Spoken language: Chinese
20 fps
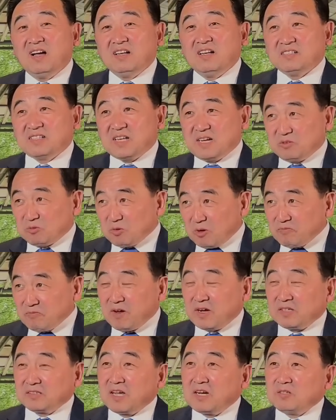在专
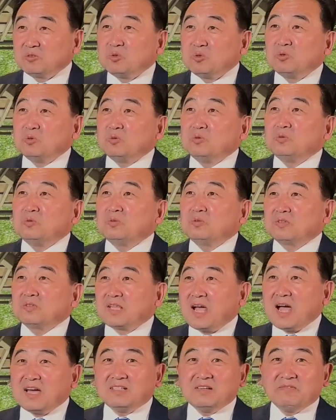访当中，
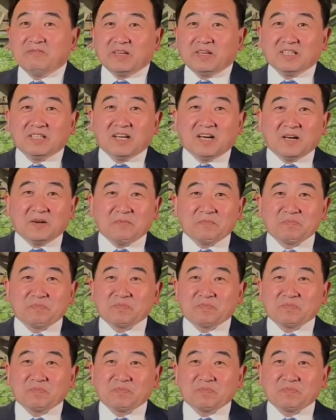他认为呢，